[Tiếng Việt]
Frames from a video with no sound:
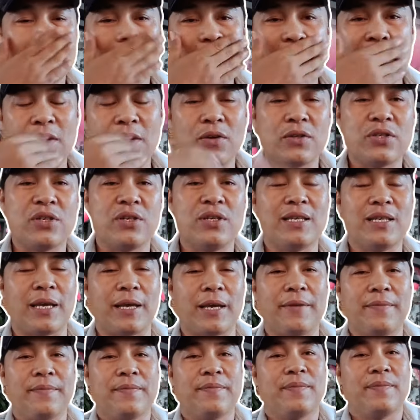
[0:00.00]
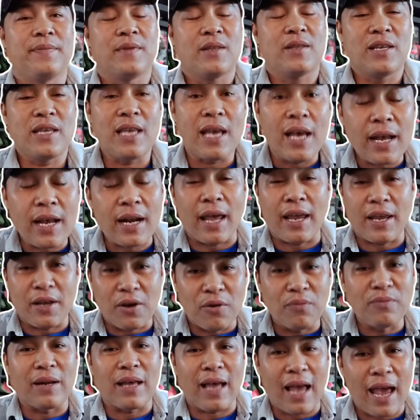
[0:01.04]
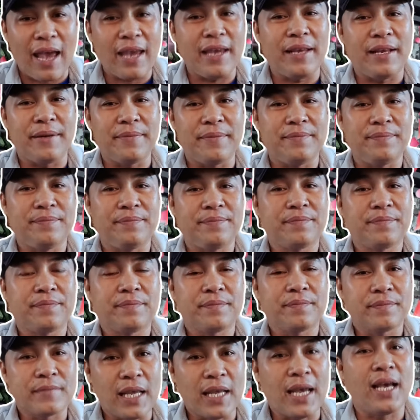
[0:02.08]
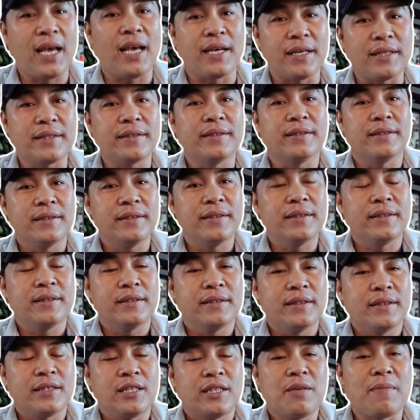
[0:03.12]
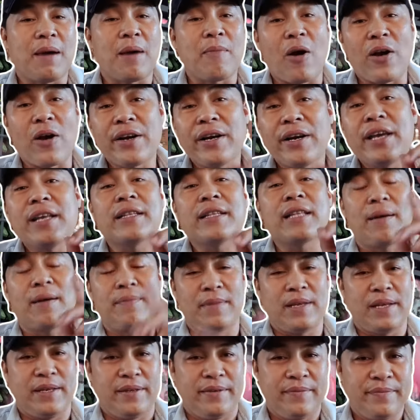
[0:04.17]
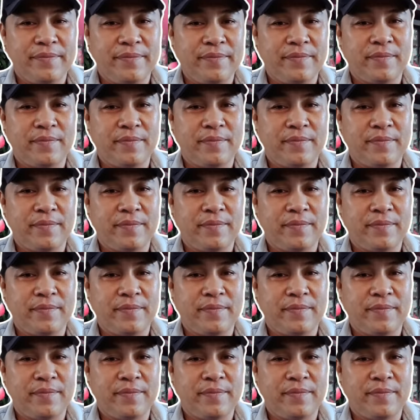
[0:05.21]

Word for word: nha cô chú anh chị nó về đây cũng là hay á ha, nhưng mà mọi người yên tâm đi